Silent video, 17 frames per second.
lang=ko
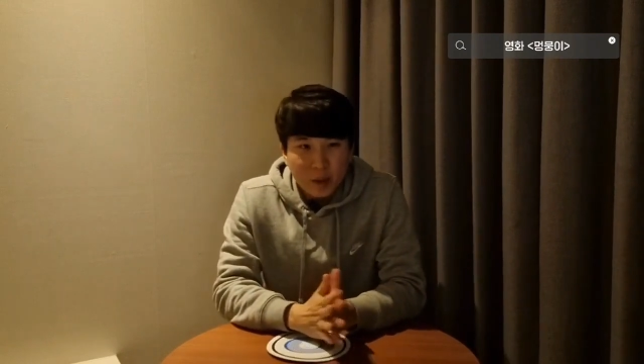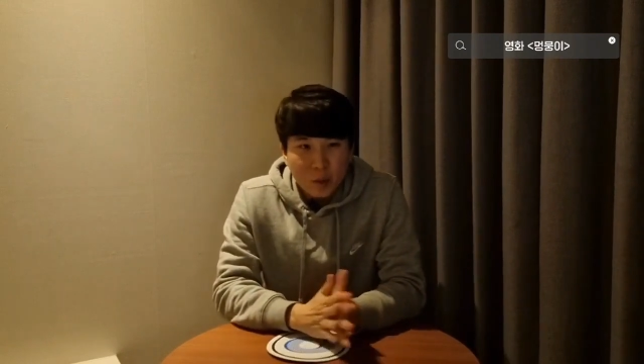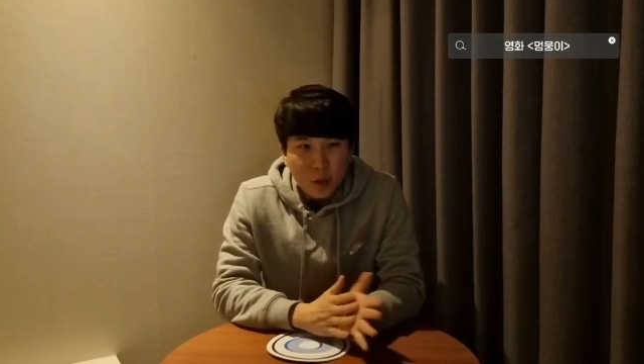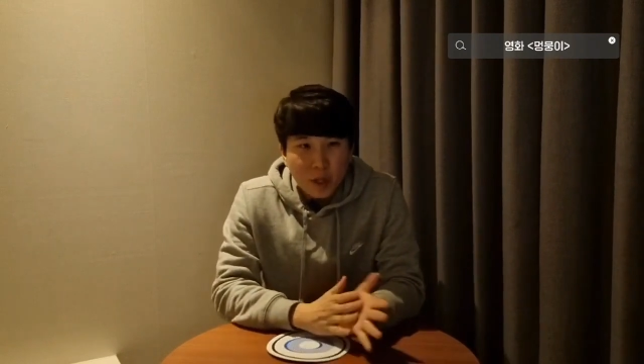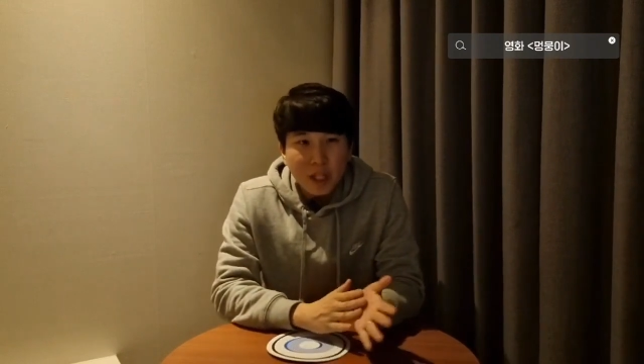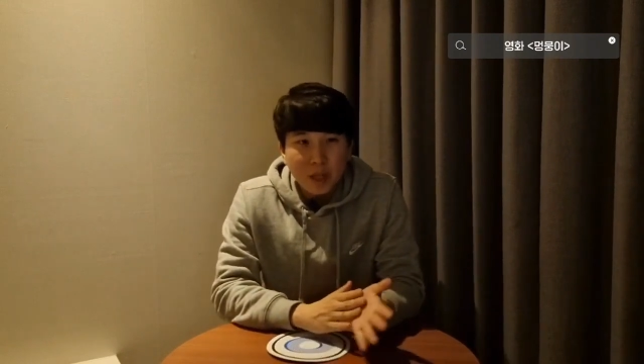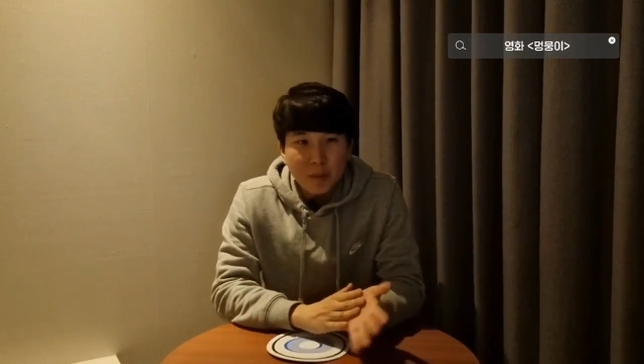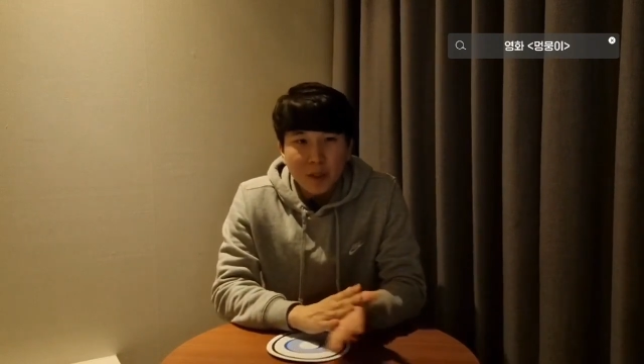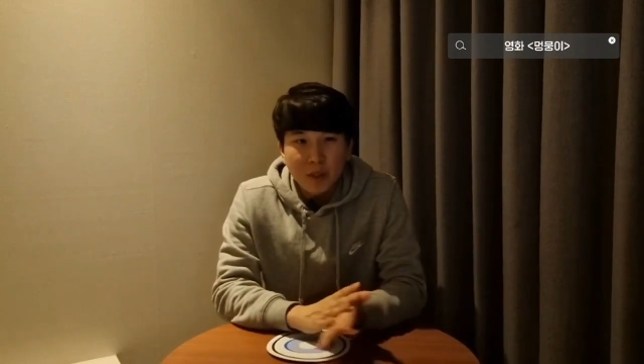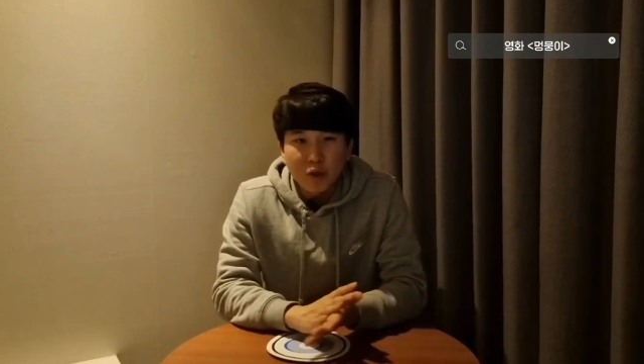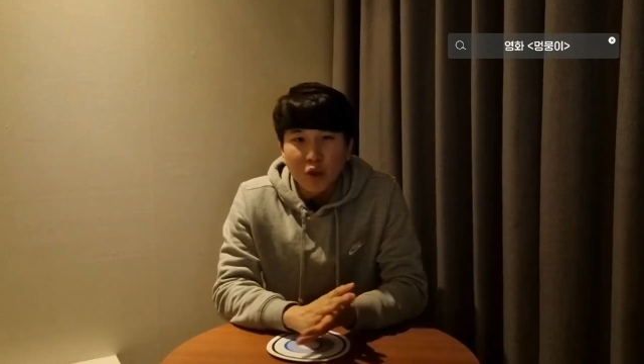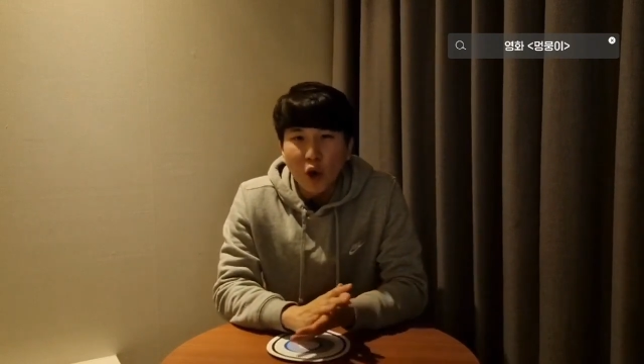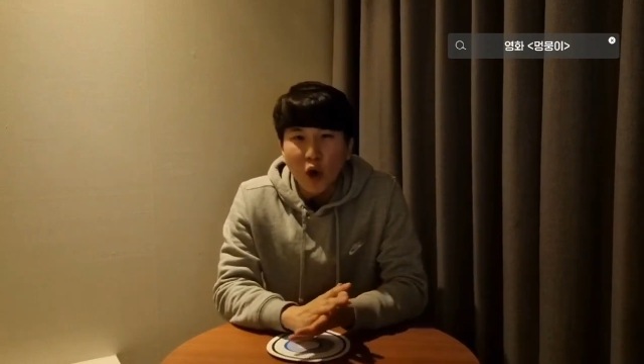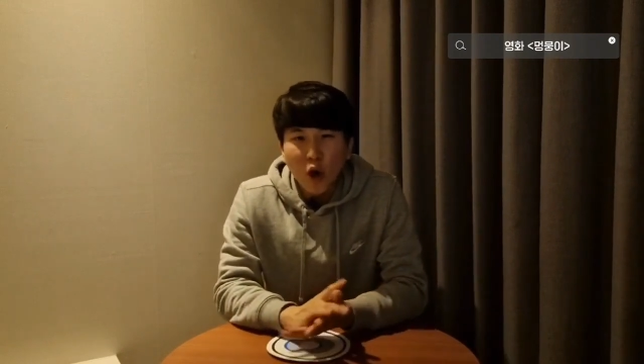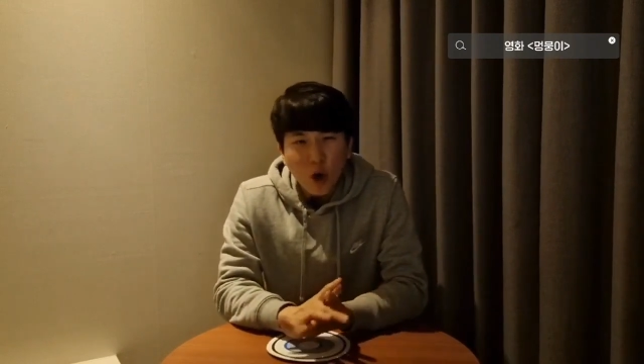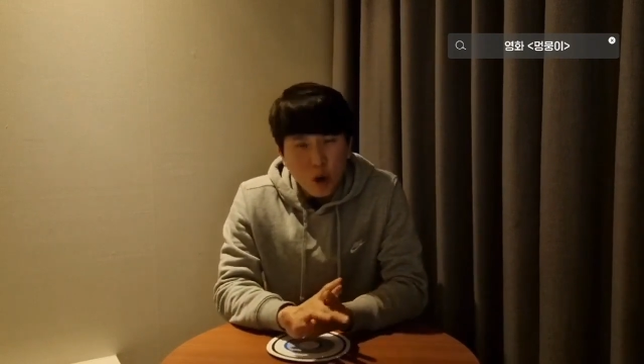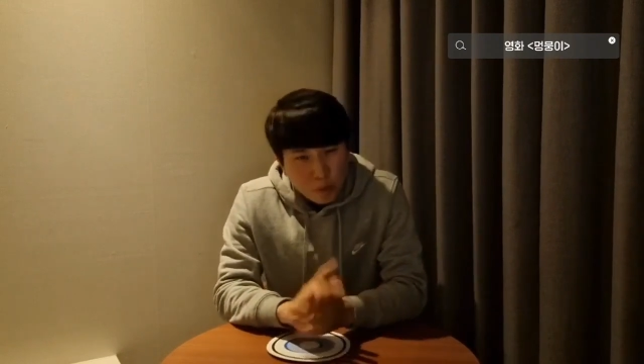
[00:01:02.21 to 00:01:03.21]
왜냐면
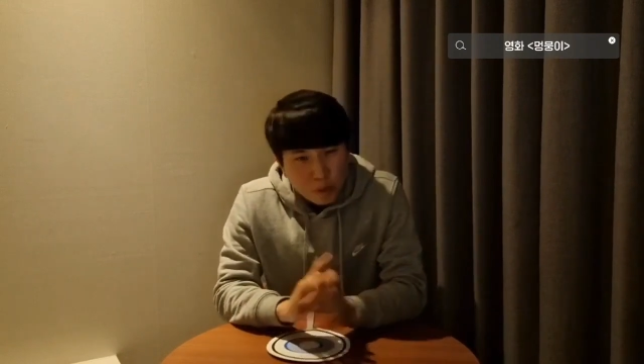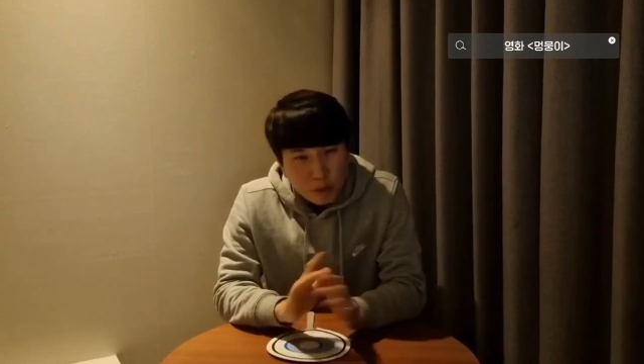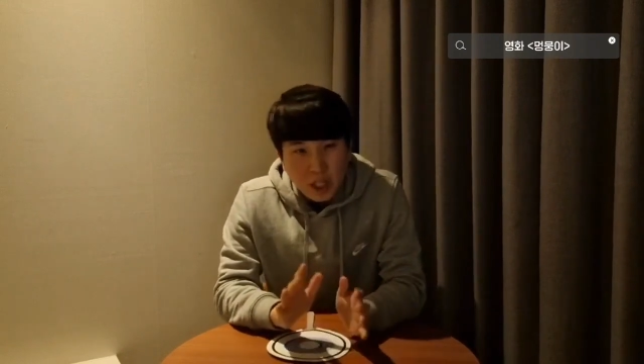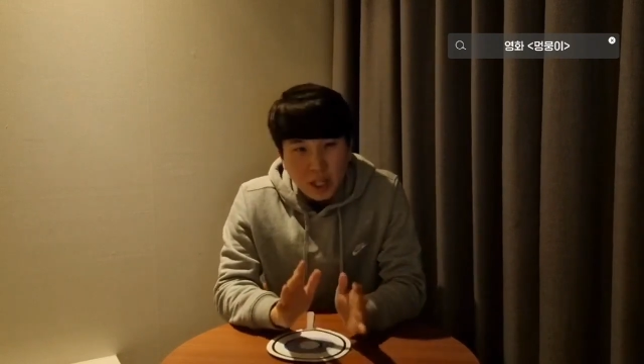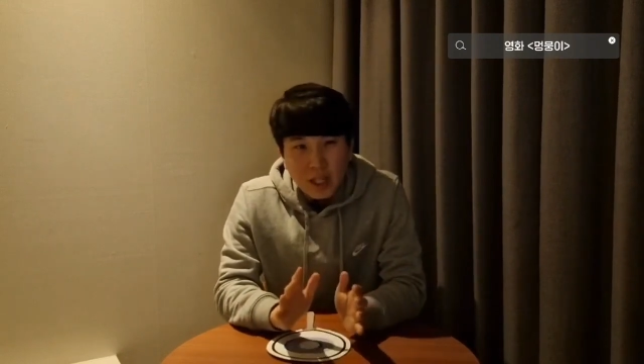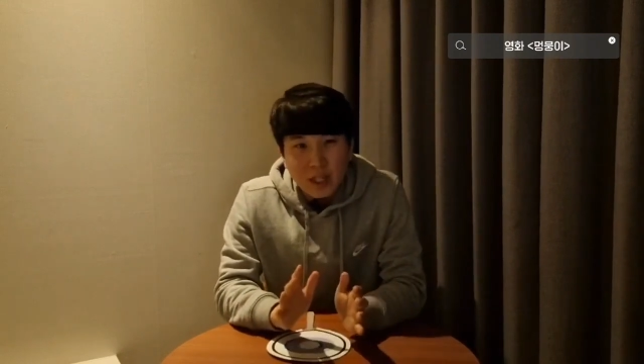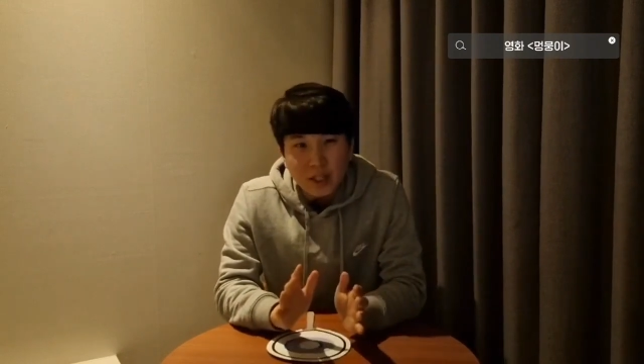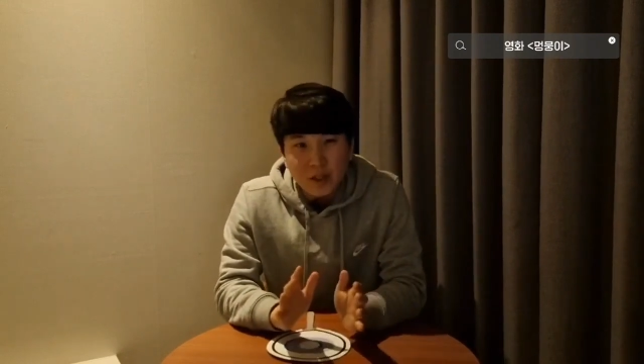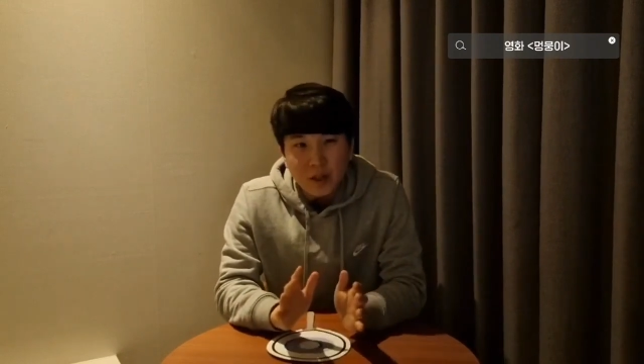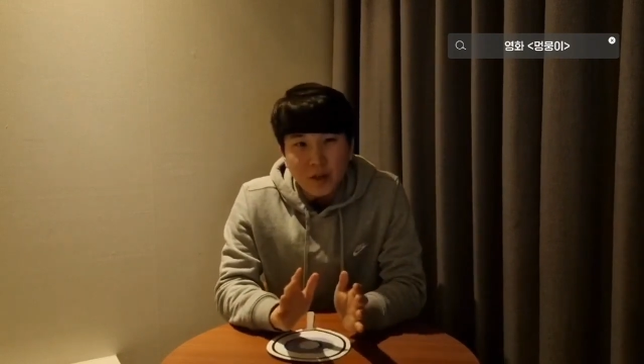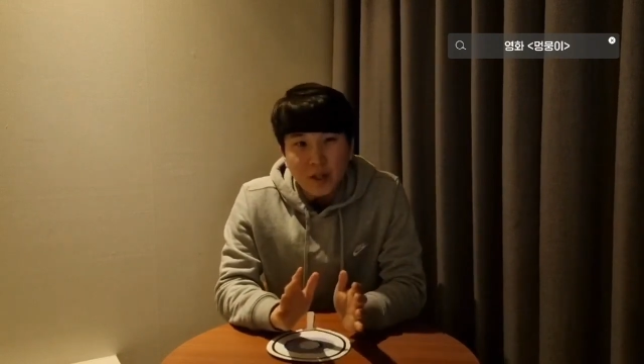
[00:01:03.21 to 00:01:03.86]
너무 착한